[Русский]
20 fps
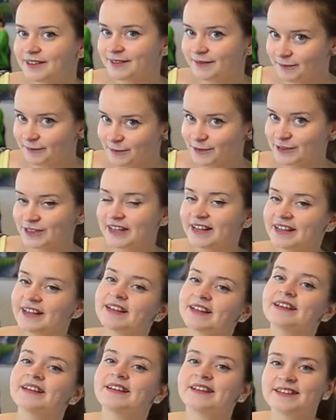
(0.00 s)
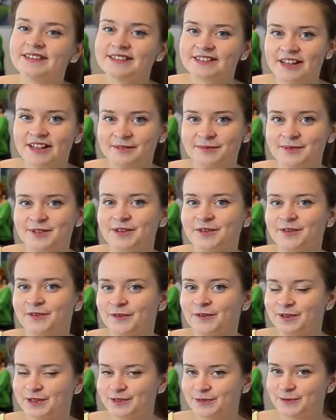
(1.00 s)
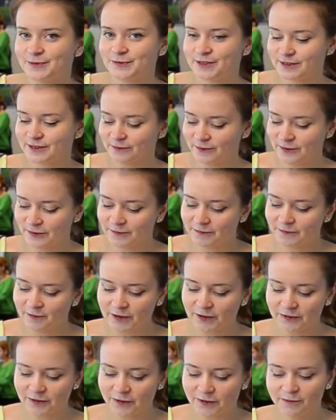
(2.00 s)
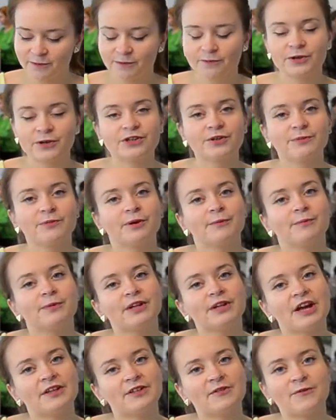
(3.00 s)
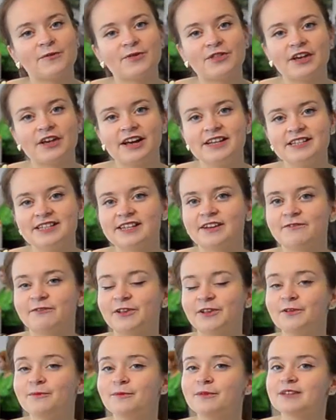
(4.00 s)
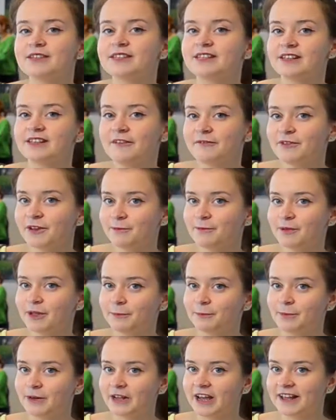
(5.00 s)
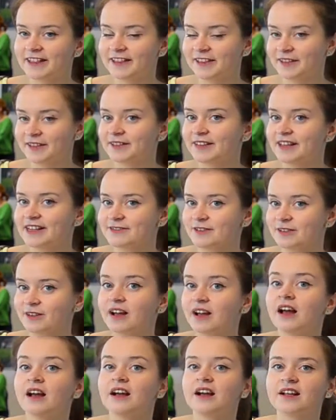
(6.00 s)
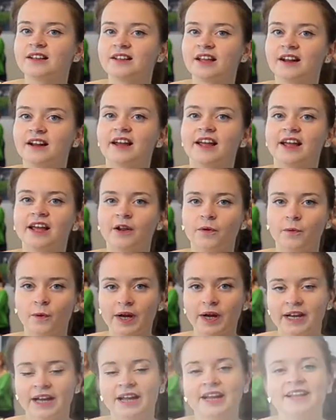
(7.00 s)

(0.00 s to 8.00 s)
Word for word: музей исламского искусства, в котором можно было принять участие в одном из главных мероприятий, названных Qatar Airway